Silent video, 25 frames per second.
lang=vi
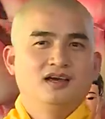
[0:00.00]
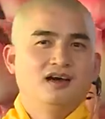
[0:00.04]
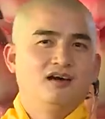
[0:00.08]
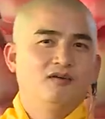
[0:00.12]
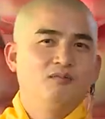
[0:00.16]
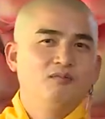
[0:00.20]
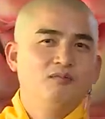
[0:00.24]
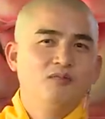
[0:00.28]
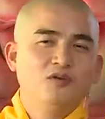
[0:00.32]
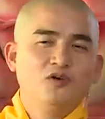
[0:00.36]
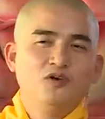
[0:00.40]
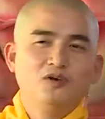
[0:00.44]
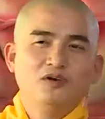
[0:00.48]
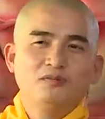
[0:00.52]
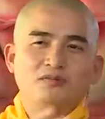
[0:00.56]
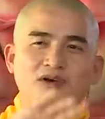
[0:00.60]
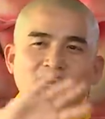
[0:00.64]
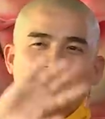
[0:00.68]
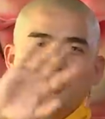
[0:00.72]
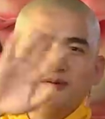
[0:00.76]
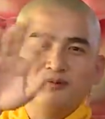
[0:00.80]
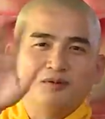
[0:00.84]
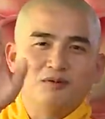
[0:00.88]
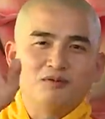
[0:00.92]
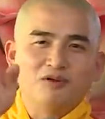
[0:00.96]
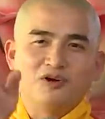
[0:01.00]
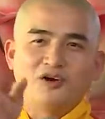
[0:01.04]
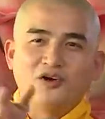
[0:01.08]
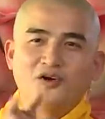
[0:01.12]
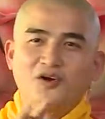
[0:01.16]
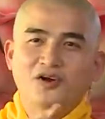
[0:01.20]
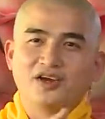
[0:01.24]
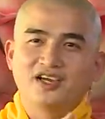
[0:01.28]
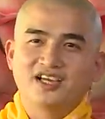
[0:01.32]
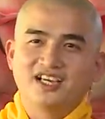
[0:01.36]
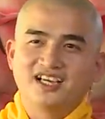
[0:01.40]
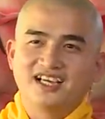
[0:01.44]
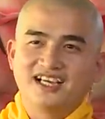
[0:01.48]
Ông múa máy một
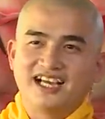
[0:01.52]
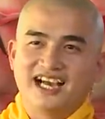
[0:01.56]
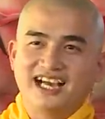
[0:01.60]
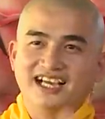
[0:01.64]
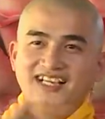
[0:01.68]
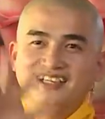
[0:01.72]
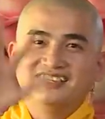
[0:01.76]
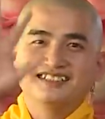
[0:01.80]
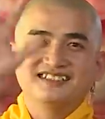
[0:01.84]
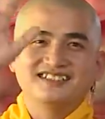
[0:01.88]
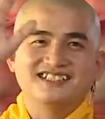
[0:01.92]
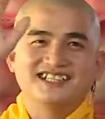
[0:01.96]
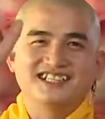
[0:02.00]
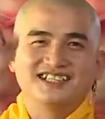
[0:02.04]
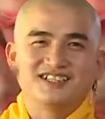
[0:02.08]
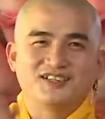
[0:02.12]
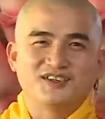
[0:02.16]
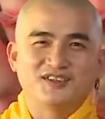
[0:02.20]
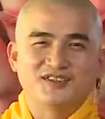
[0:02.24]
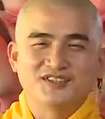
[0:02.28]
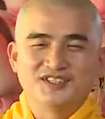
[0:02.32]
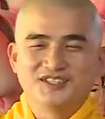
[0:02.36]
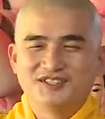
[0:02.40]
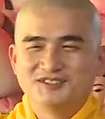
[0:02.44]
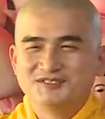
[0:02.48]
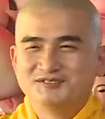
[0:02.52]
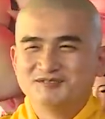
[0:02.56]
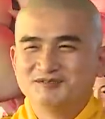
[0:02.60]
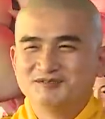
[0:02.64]
hồi cái gãi hết cây roi.